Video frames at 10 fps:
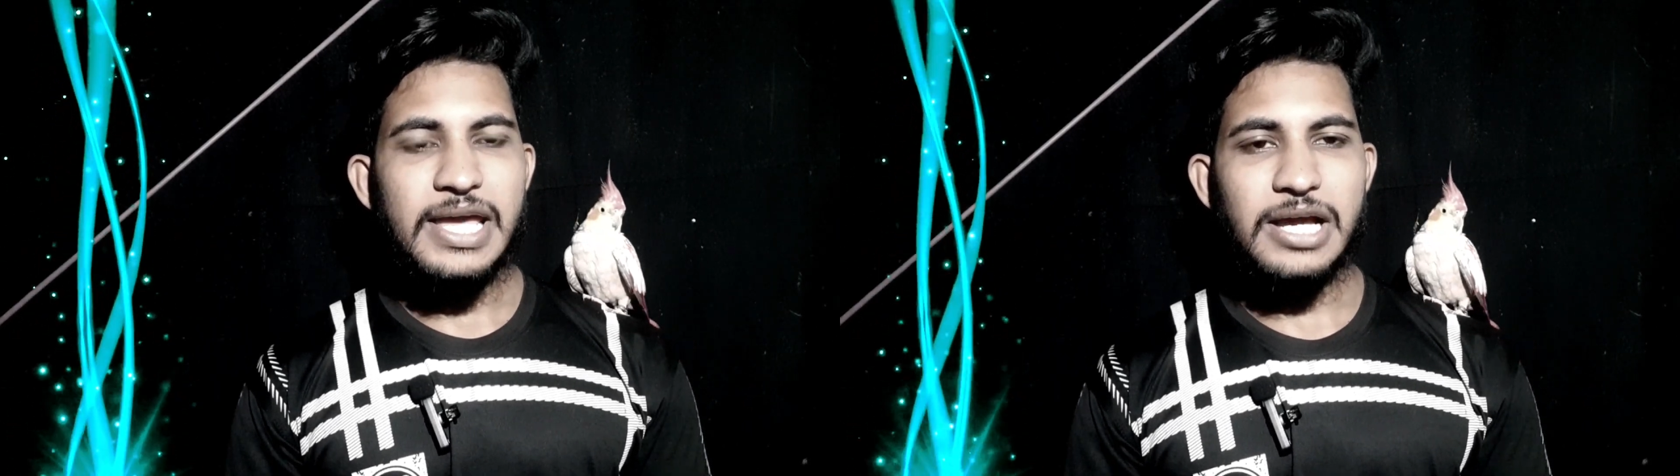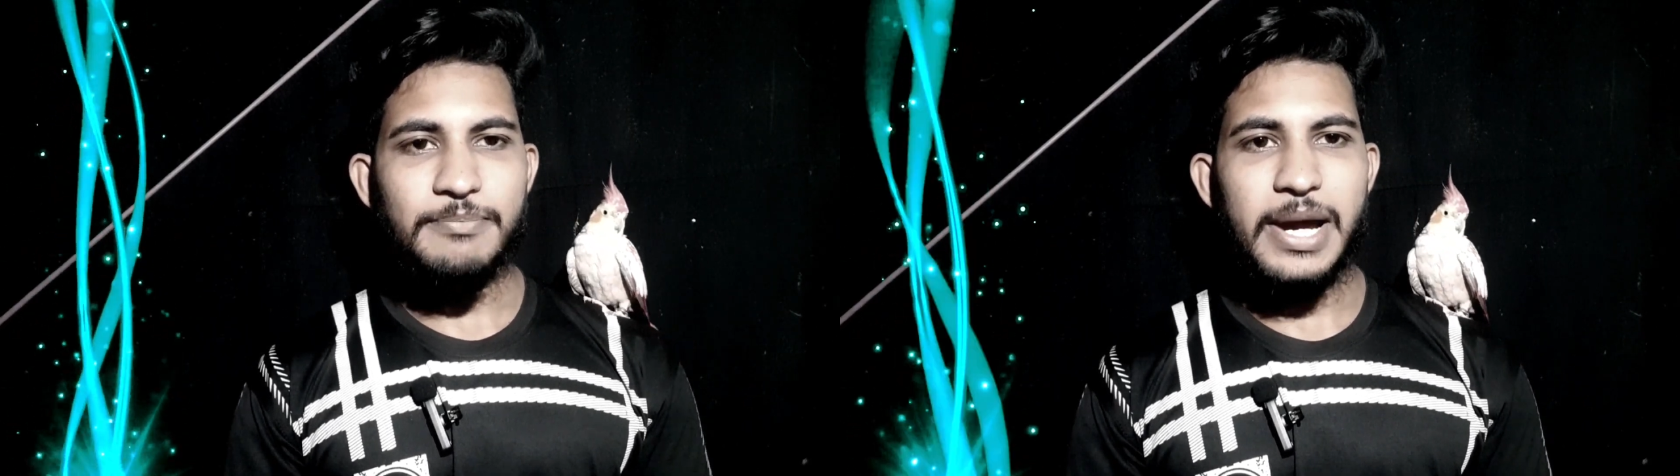
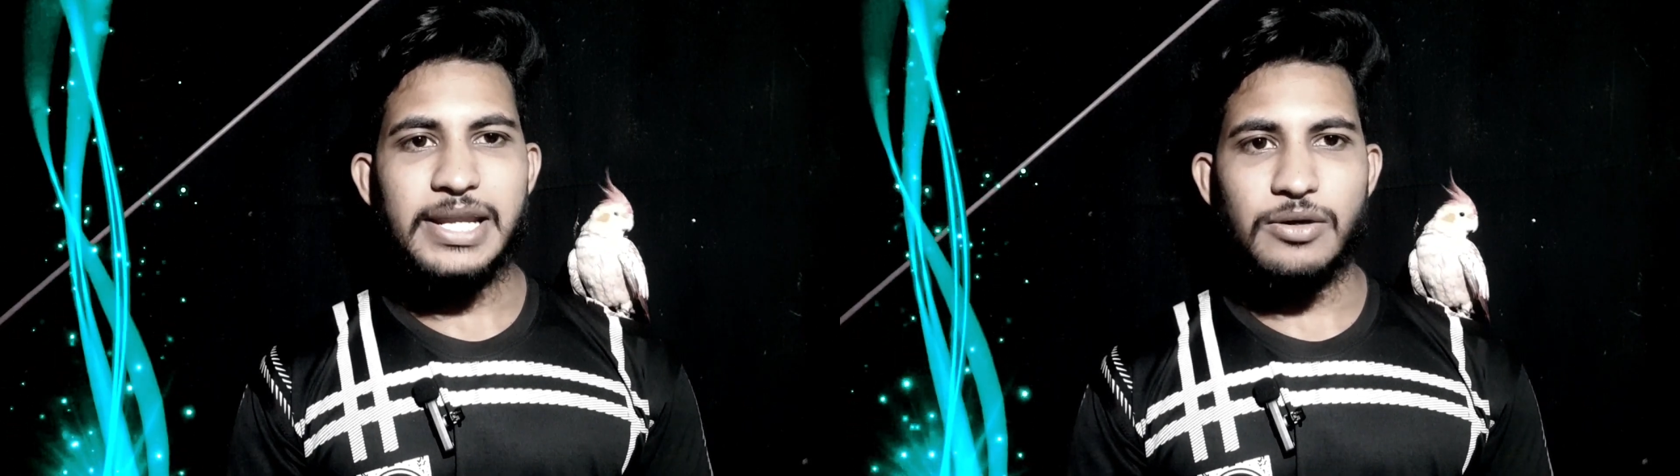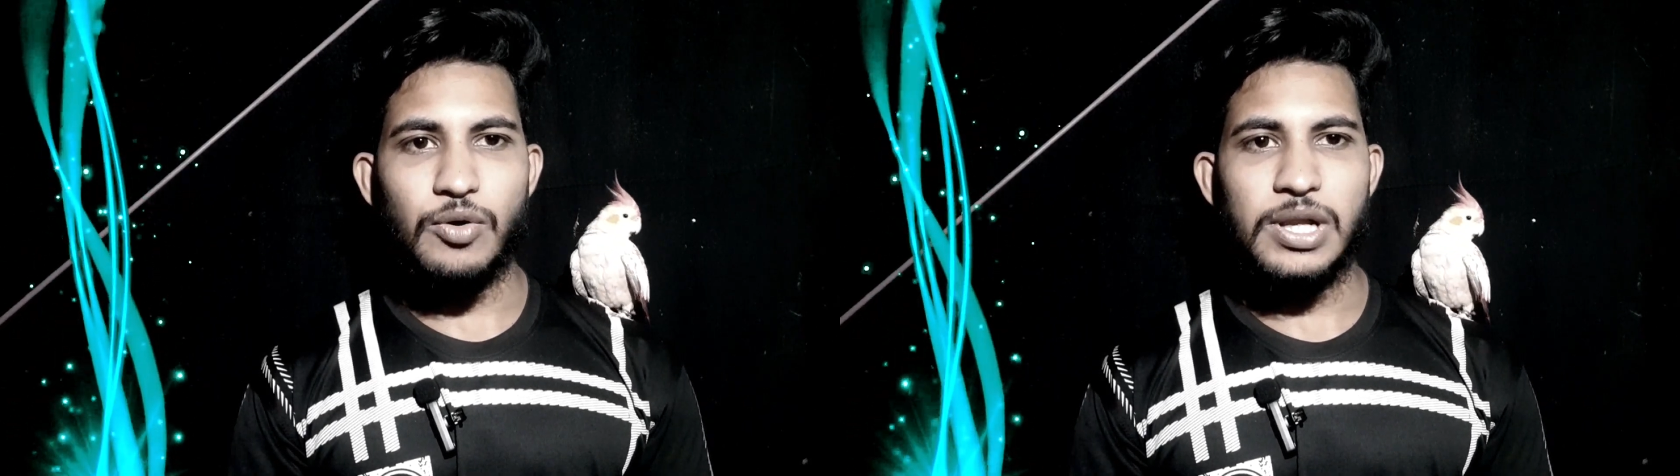এক
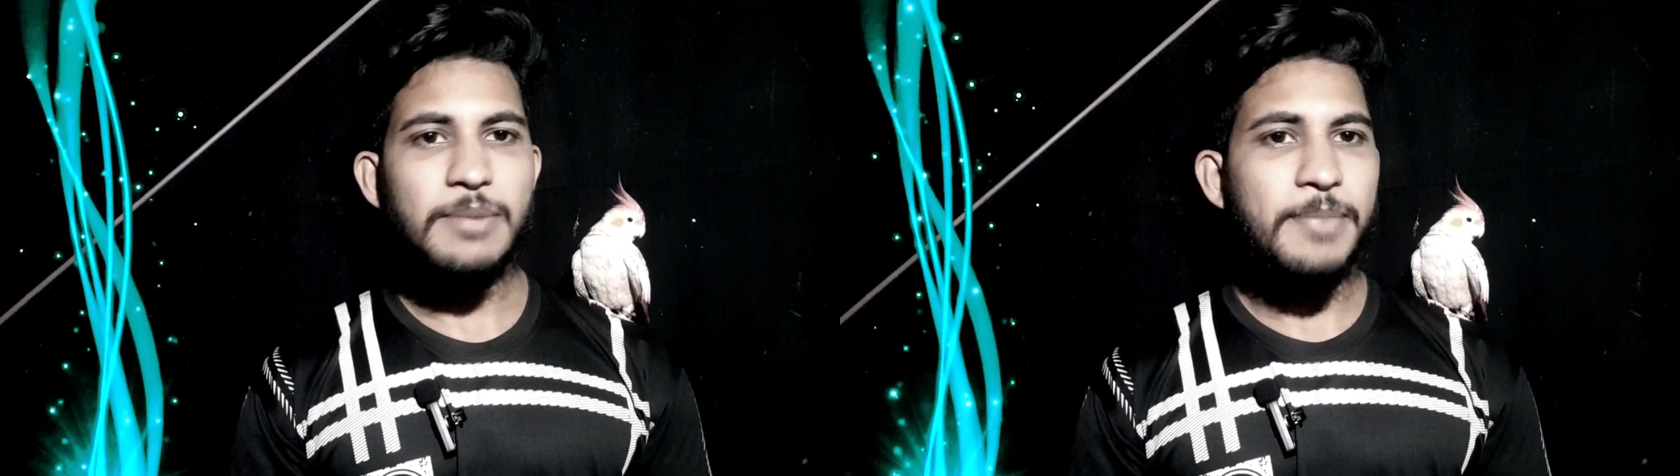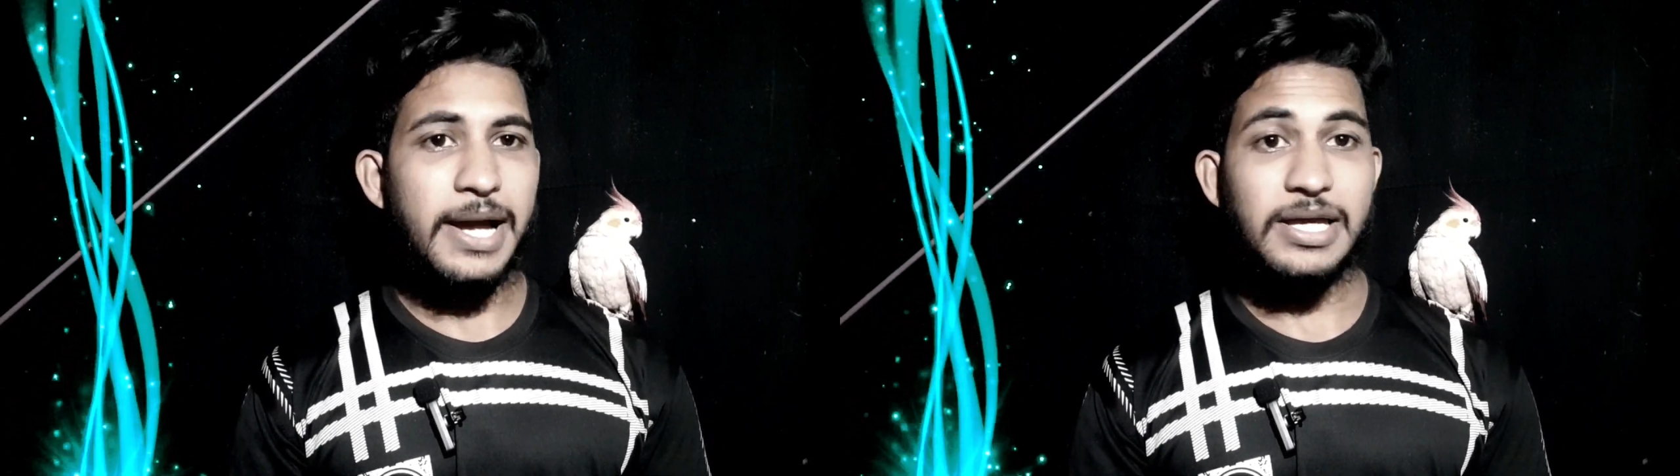বাইনিং হলে
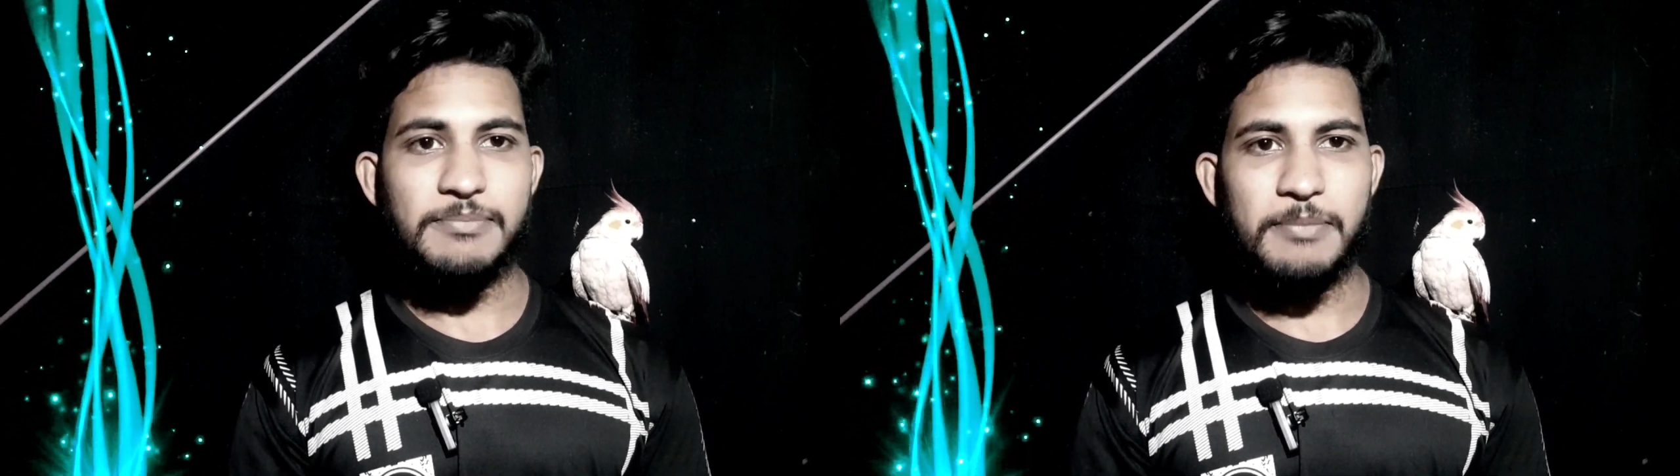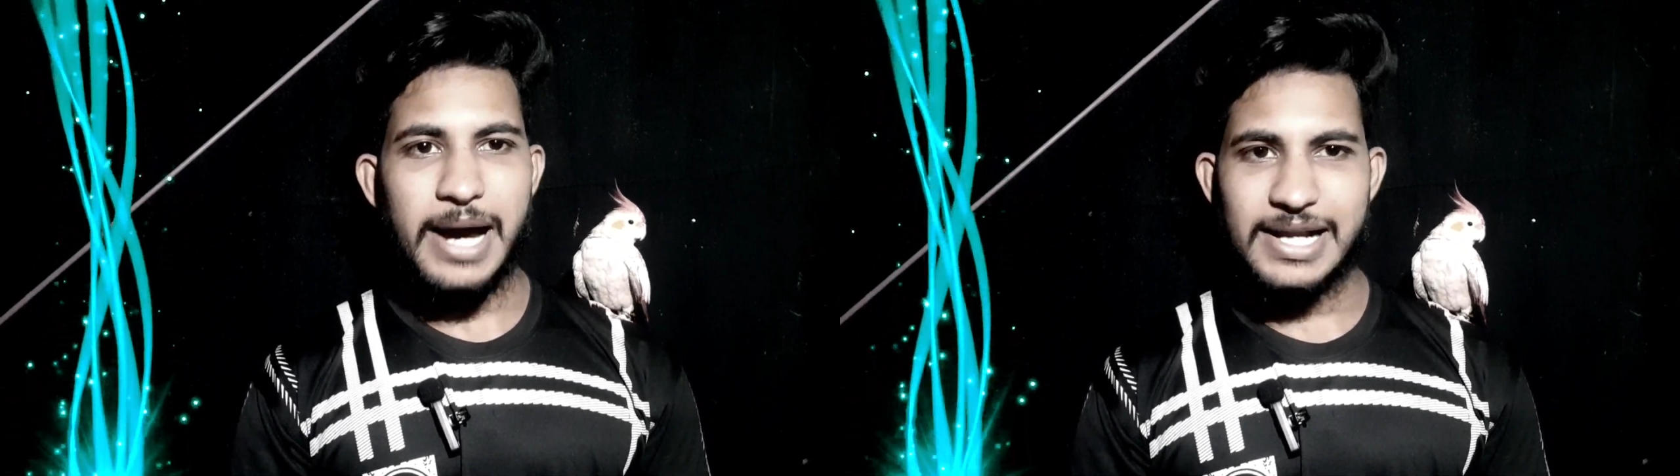পাখি
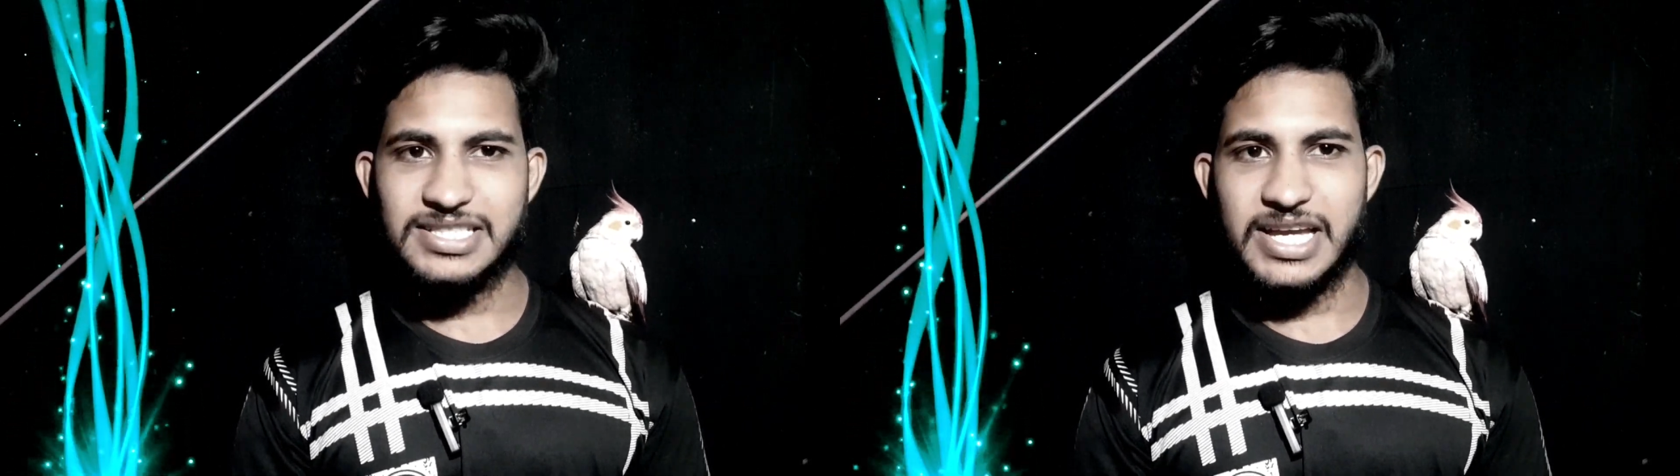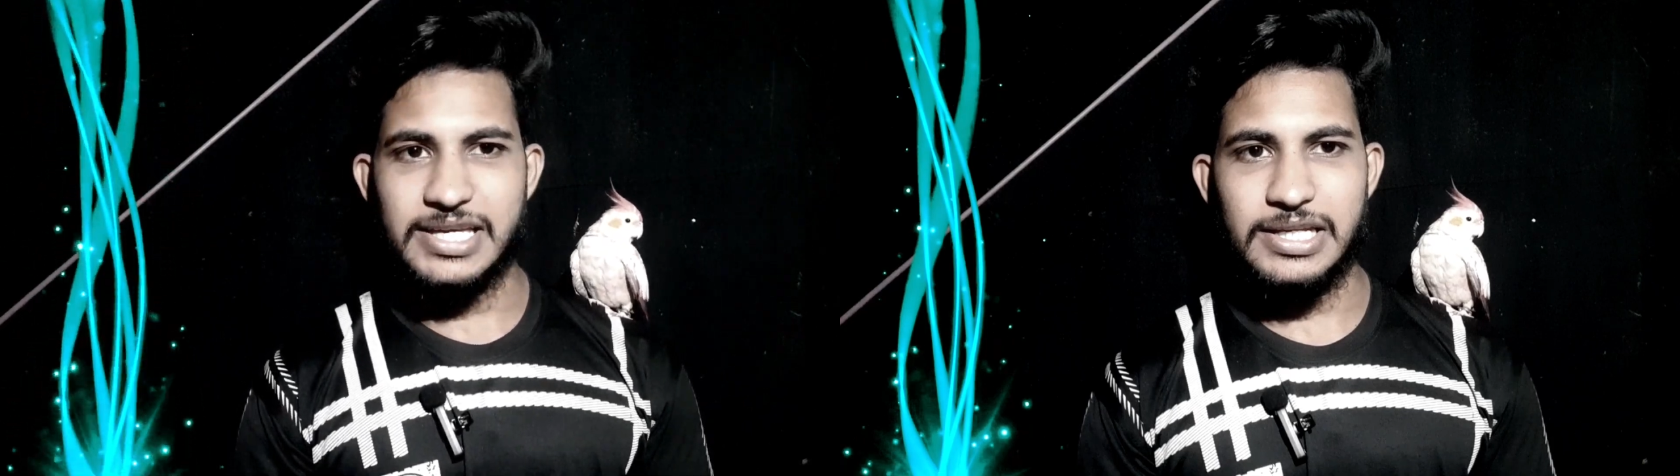মারা
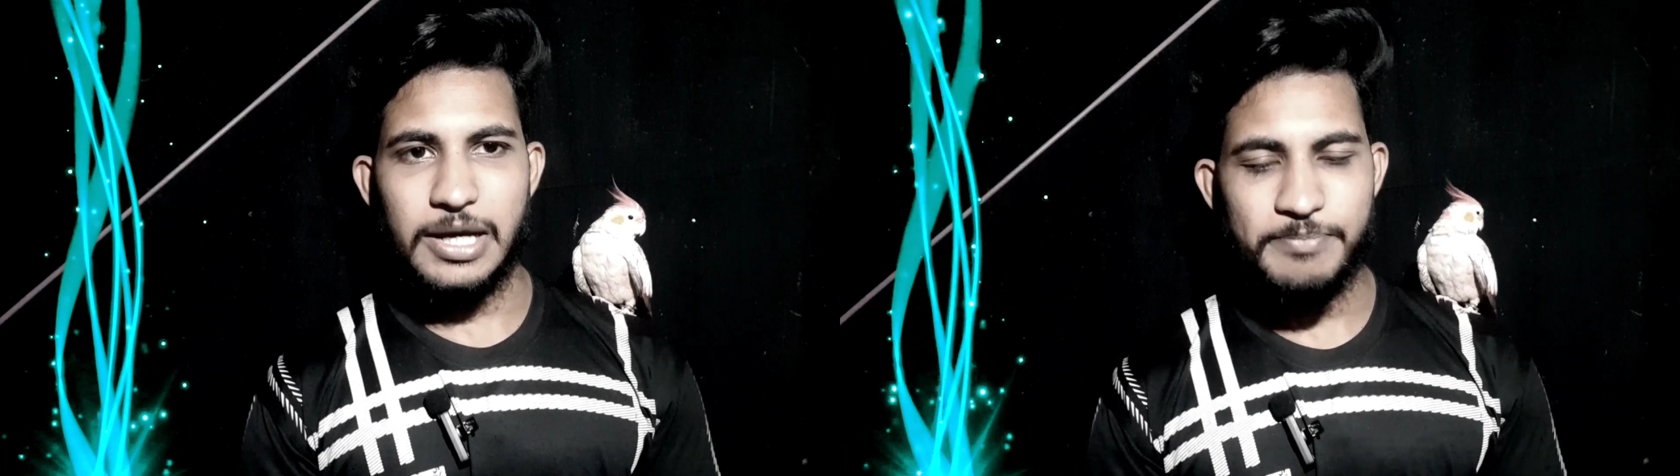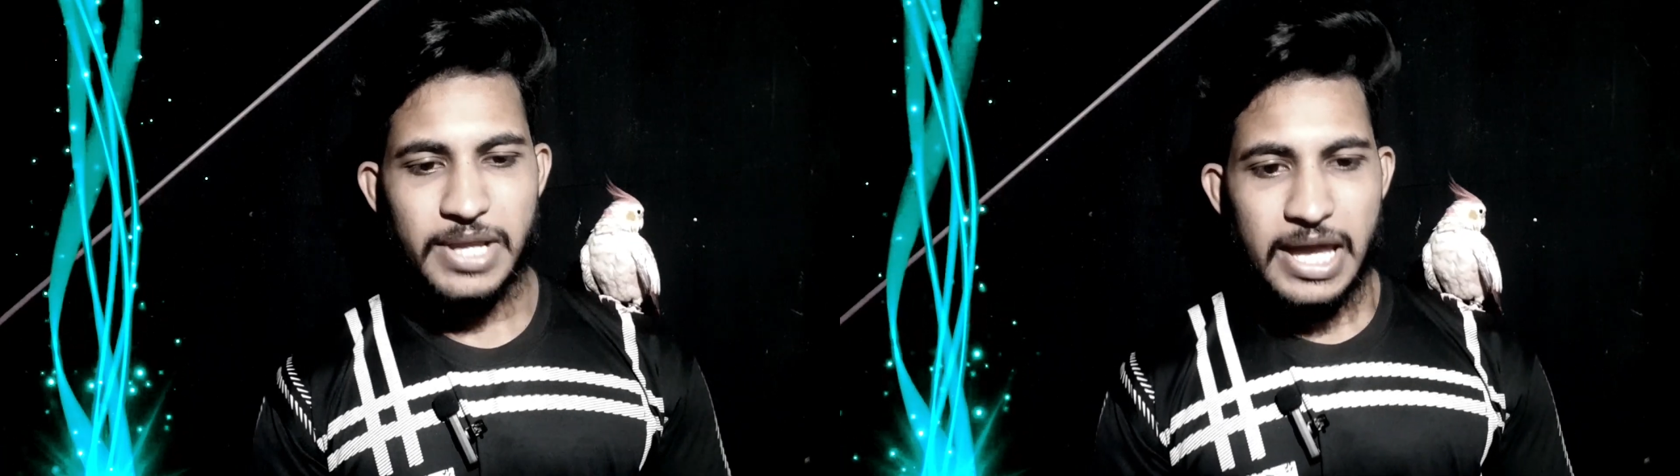যায় কিনা